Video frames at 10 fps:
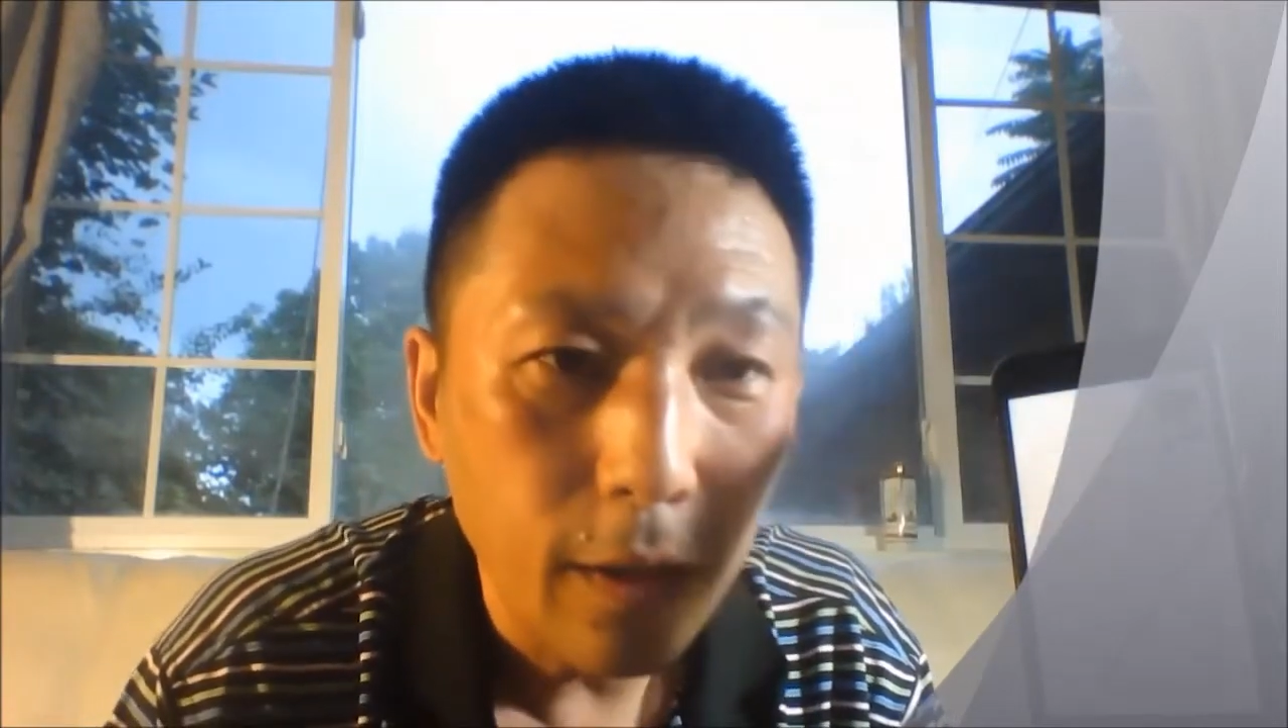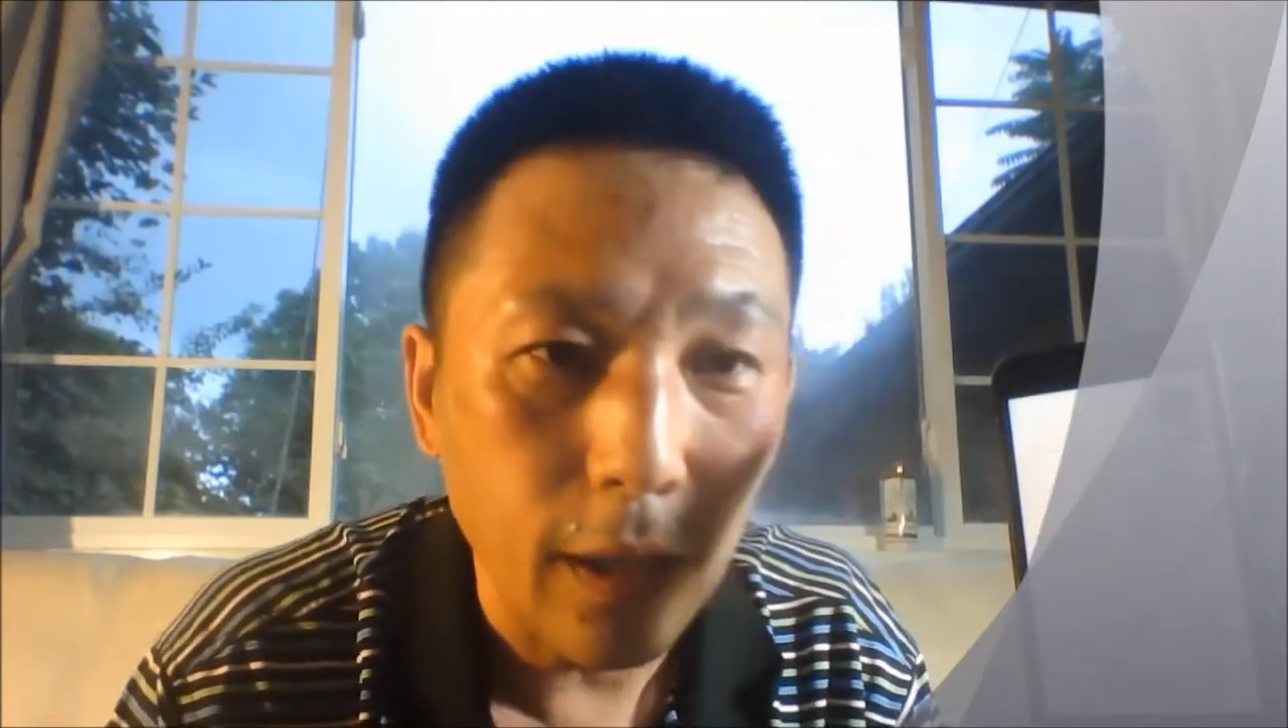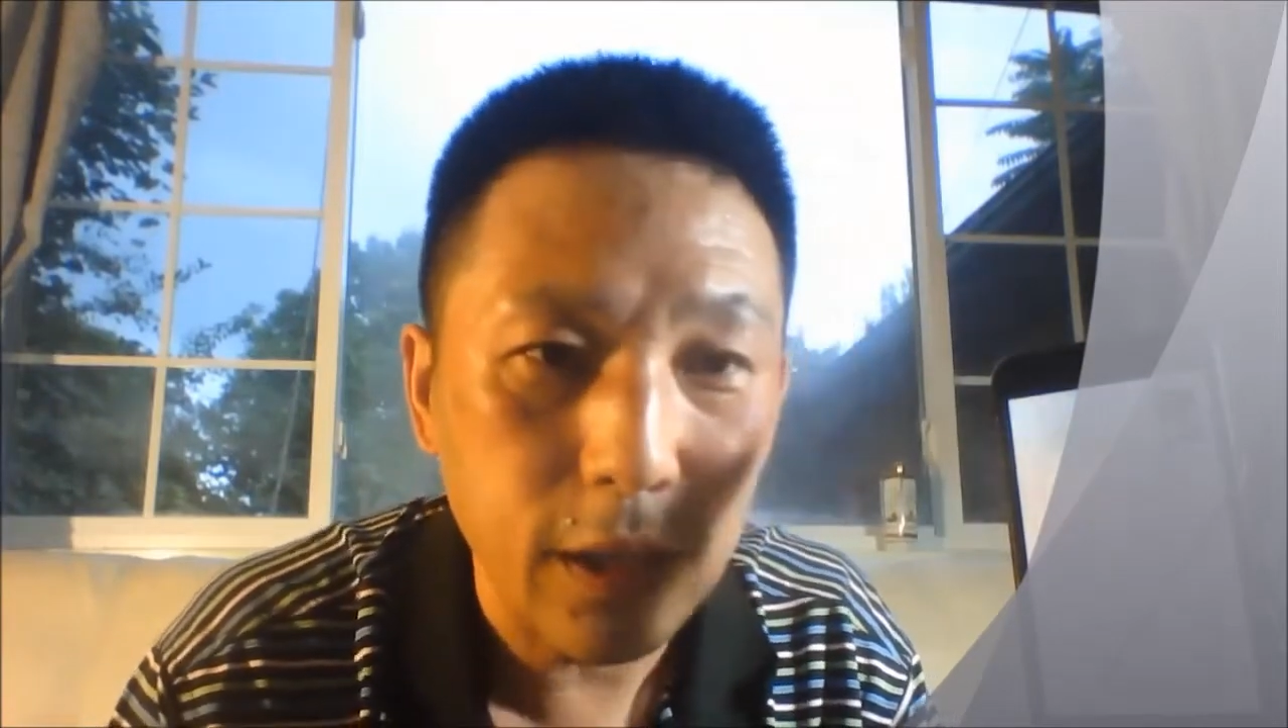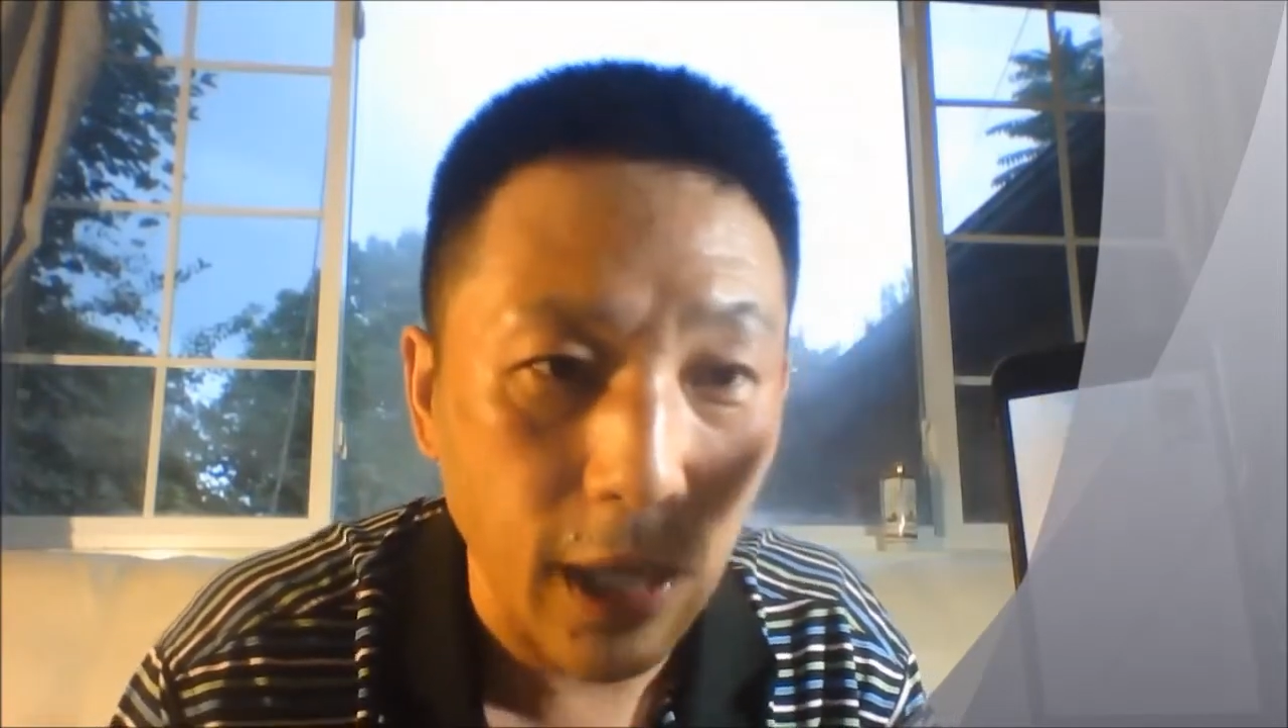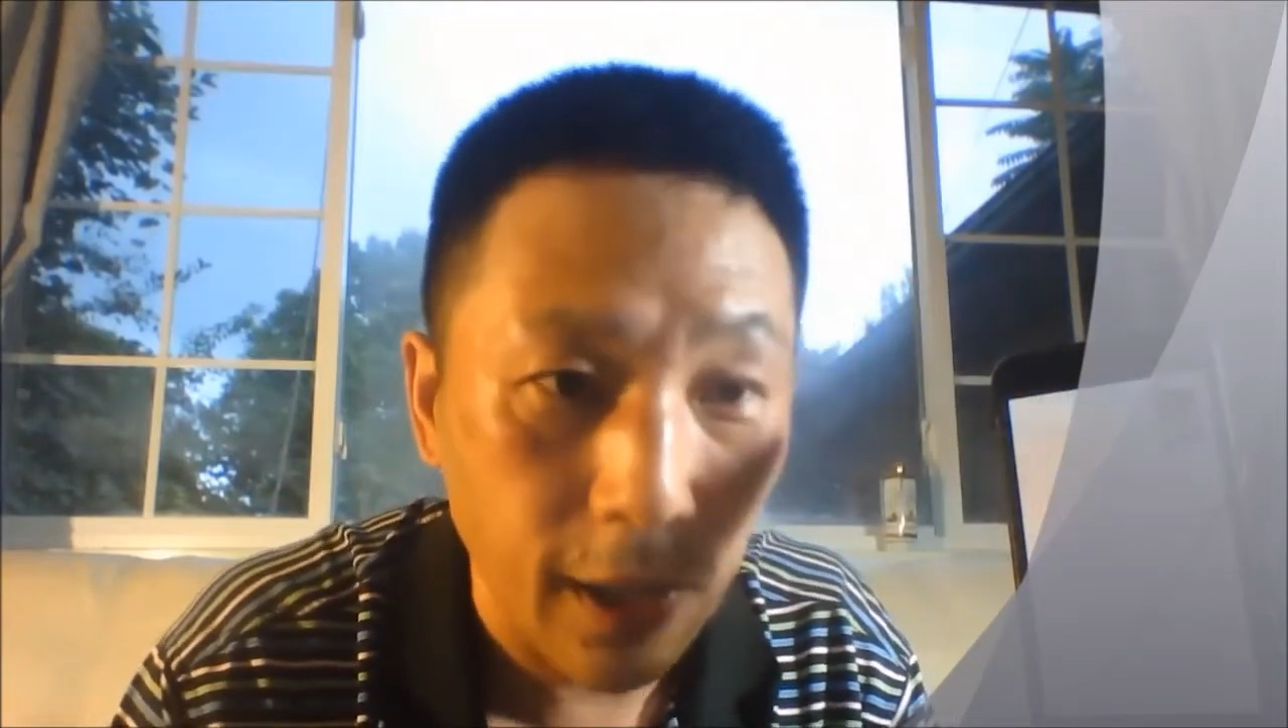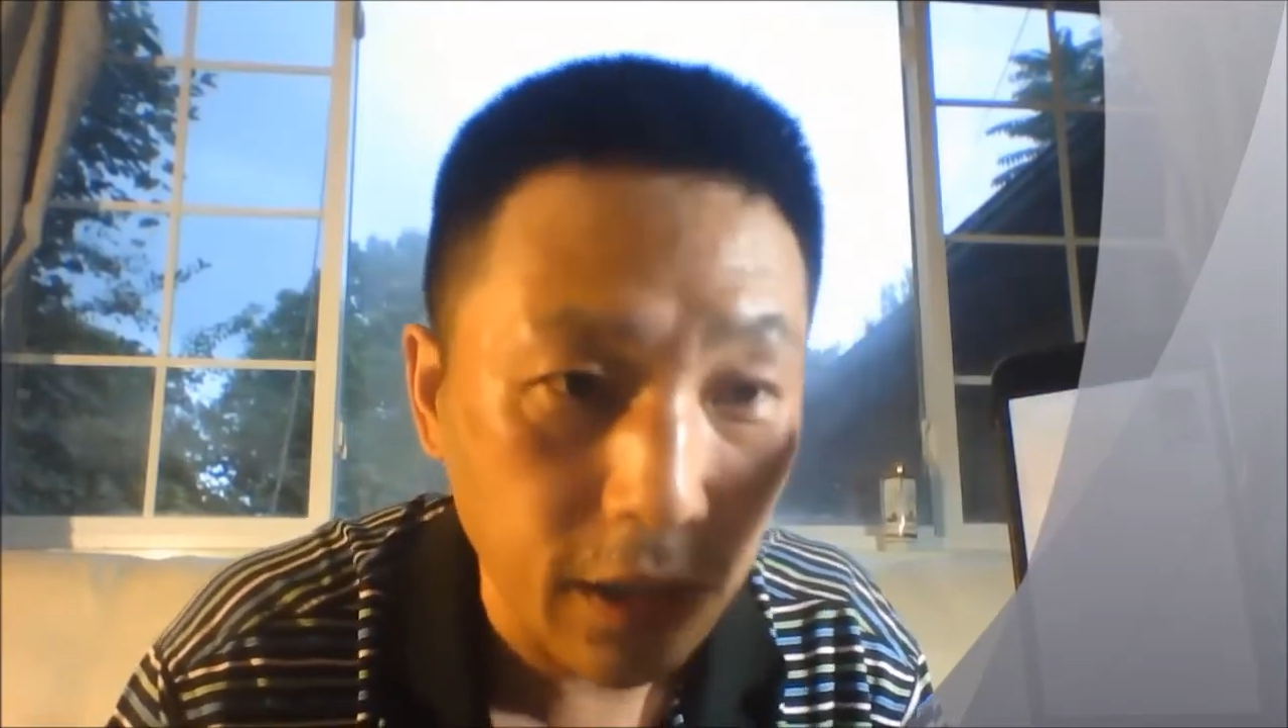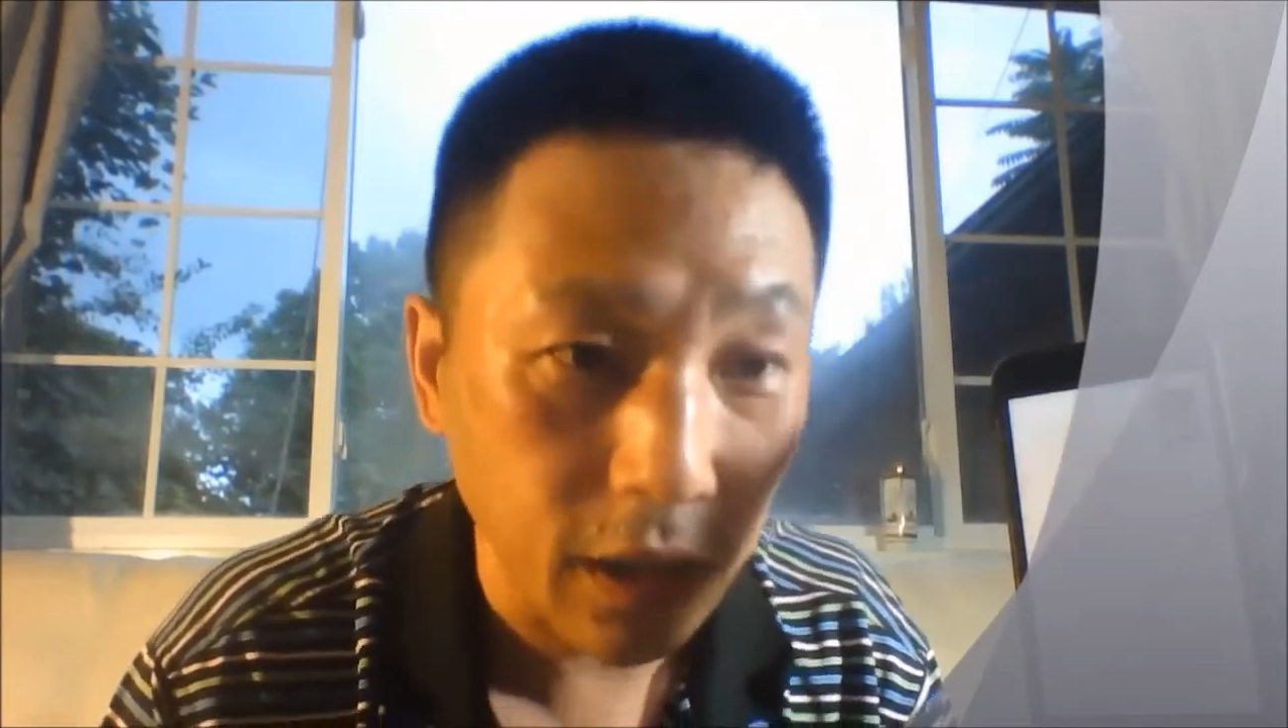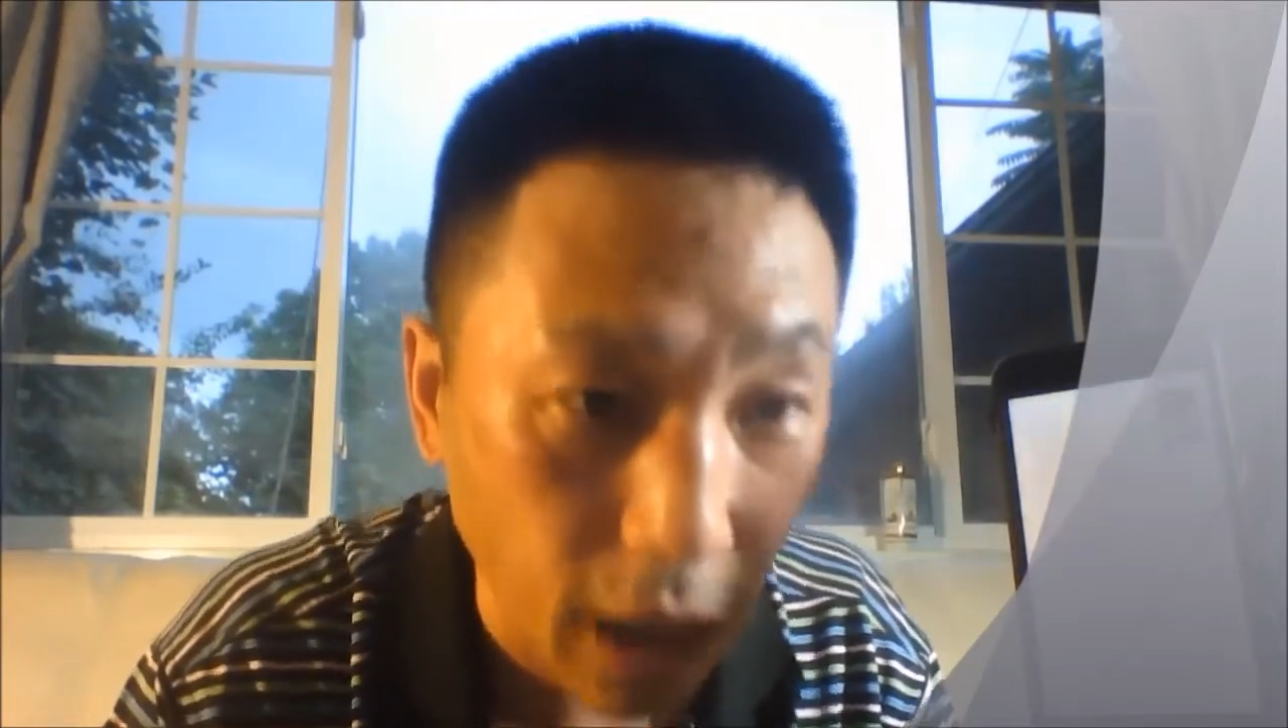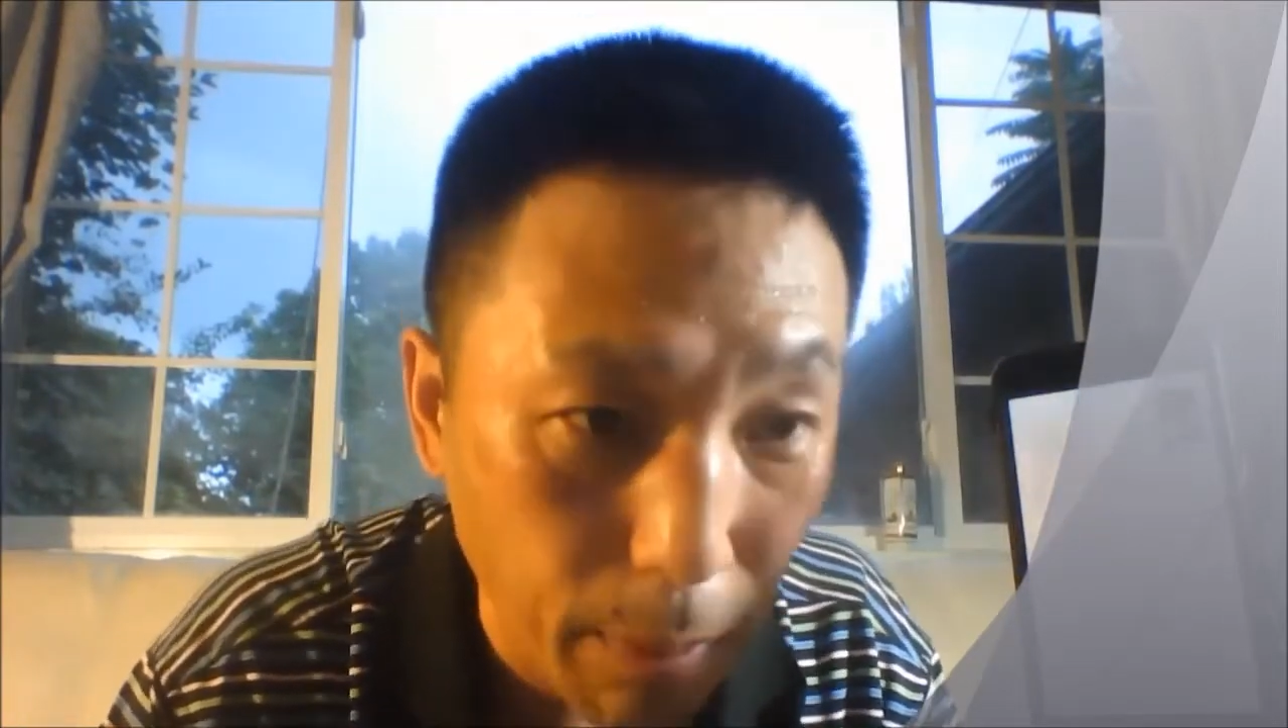呃，强行